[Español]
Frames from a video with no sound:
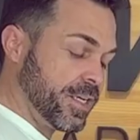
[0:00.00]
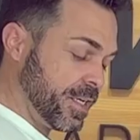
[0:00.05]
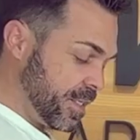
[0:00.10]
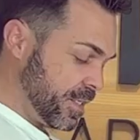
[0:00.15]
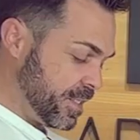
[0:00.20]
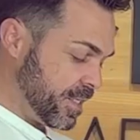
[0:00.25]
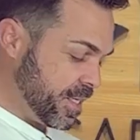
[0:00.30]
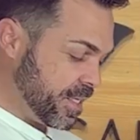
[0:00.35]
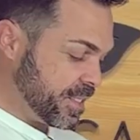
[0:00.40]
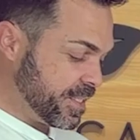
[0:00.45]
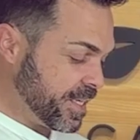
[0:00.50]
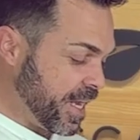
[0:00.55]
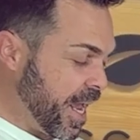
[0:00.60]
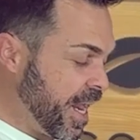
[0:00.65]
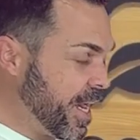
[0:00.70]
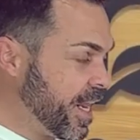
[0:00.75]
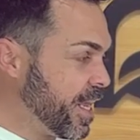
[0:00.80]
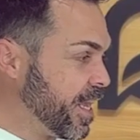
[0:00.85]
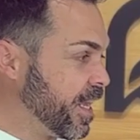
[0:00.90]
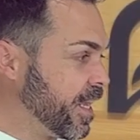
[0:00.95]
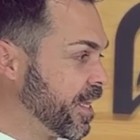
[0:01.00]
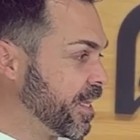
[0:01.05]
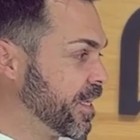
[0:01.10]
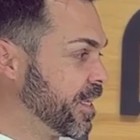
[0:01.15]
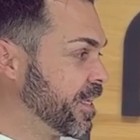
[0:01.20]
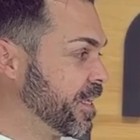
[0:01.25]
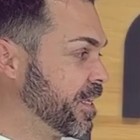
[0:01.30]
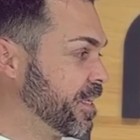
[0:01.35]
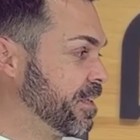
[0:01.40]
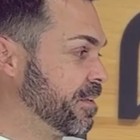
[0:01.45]
Si sale
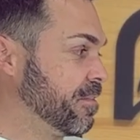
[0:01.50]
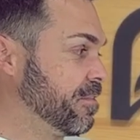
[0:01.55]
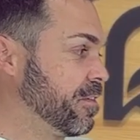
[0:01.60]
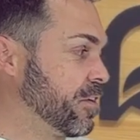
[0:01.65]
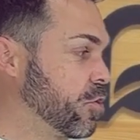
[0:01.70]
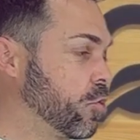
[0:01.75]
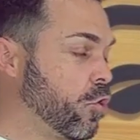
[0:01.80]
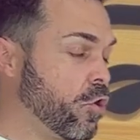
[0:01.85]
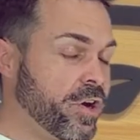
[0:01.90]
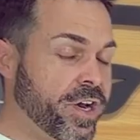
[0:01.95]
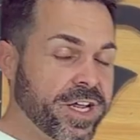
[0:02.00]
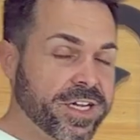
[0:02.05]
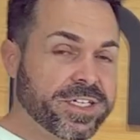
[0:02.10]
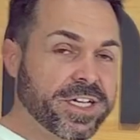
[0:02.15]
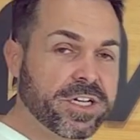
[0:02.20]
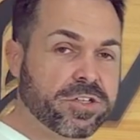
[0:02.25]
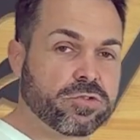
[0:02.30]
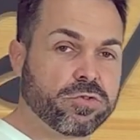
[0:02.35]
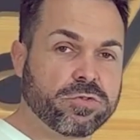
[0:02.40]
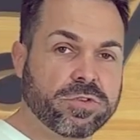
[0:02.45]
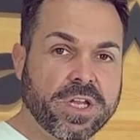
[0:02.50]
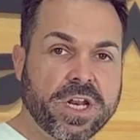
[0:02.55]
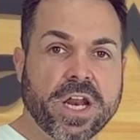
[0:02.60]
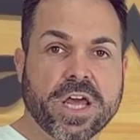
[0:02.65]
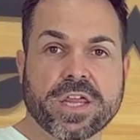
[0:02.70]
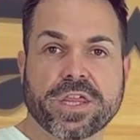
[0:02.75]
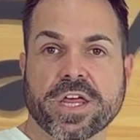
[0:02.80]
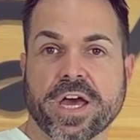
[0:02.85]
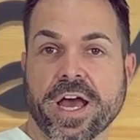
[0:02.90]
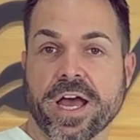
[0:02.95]
con esa
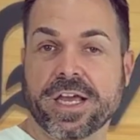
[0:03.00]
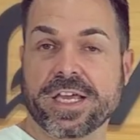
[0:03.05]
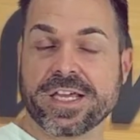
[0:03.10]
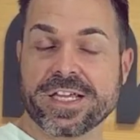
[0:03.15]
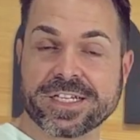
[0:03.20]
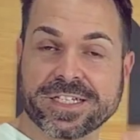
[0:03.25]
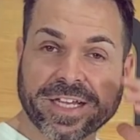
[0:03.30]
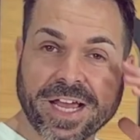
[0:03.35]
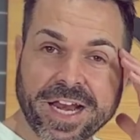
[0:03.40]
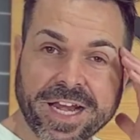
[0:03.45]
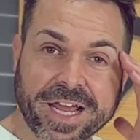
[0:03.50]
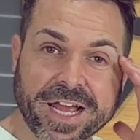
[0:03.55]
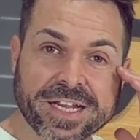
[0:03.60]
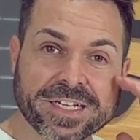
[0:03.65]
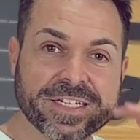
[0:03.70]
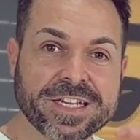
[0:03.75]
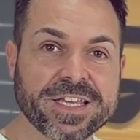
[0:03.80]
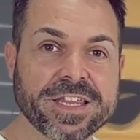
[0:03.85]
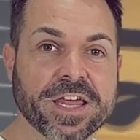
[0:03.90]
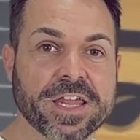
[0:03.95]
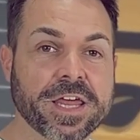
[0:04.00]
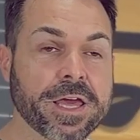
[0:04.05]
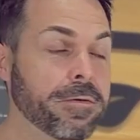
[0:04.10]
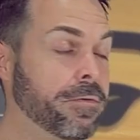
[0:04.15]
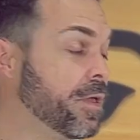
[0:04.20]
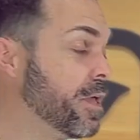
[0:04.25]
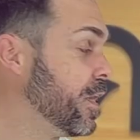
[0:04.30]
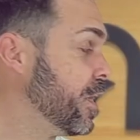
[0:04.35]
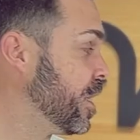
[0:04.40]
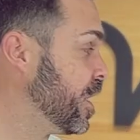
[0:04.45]
sutileza y sale así de
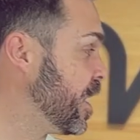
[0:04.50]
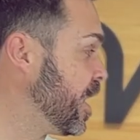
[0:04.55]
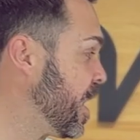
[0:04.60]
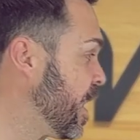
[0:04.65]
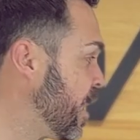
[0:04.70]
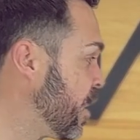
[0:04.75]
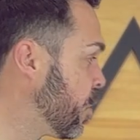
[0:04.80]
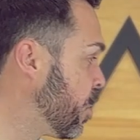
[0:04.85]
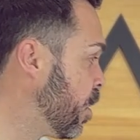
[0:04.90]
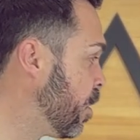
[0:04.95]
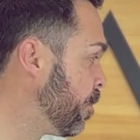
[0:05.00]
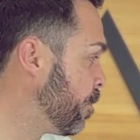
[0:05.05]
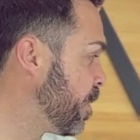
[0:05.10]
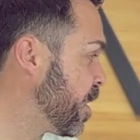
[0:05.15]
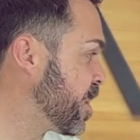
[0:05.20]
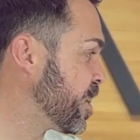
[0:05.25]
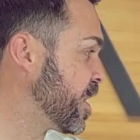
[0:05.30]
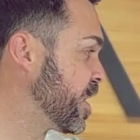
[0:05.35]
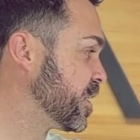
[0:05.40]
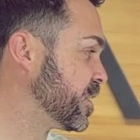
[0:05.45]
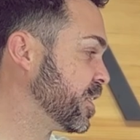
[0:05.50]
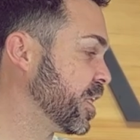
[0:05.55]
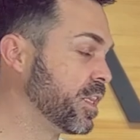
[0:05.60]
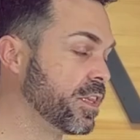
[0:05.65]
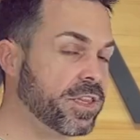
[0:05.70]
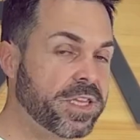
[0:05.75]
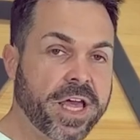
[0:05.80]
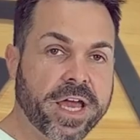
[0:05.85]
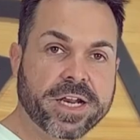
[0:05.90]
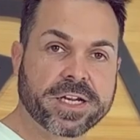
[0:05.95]
débil y no empieza a
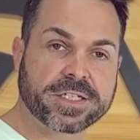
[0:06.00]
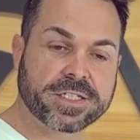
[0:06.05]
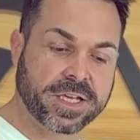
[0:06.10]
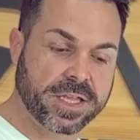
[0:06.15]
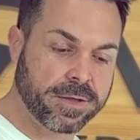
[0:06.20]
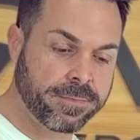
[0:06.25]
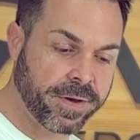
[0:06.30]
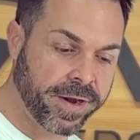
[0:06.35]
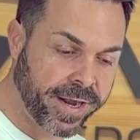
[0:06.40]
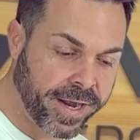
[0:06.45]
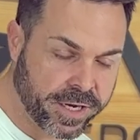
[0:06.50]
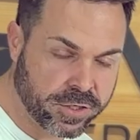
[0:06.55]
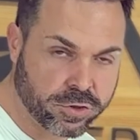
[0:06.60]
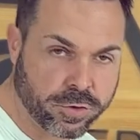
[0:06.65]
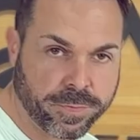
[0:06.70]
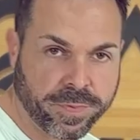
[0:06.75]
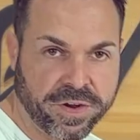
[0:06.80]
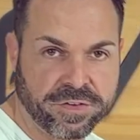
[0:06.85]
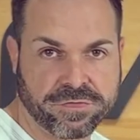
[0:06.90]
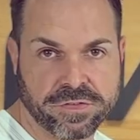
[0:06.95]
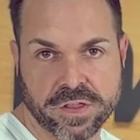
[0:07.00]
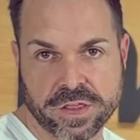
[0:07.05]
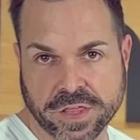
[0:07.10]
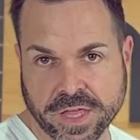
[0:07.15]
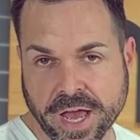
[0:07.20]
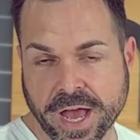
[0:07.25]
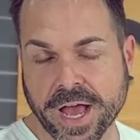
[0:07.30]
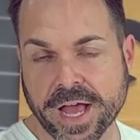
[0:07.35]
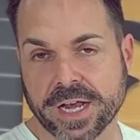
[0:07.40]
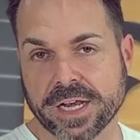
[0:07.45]
extenderse de manera
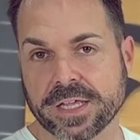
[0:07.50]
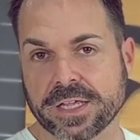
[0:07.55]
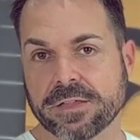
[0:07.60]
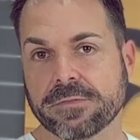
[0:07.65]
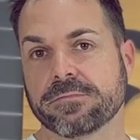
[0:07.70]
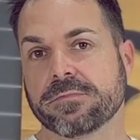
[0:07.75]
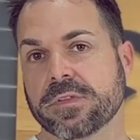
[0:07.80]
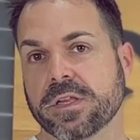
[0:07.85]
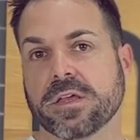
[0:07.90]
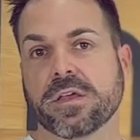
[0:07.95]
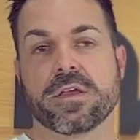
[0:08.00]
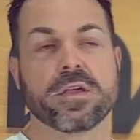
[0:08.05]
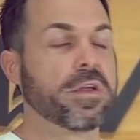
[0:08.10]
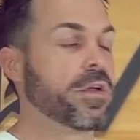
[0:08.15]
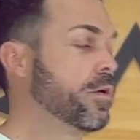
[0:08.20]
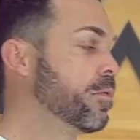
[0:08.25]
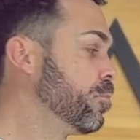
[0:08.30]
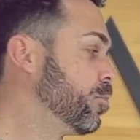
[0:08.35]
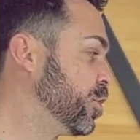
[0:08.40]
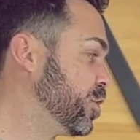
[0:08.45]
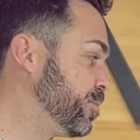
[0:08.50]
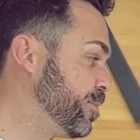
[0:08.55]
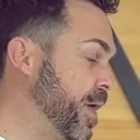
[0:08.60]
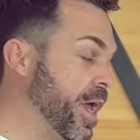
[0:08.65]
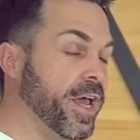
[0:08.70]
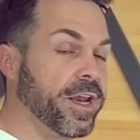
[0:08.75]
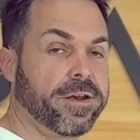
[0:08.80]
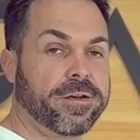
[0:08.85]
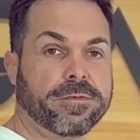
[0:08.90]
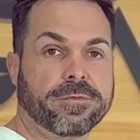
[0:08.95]
superficial y pues
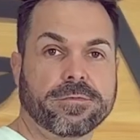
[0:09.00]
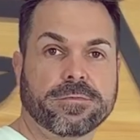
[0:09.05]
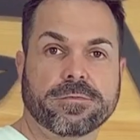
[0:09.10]
bien,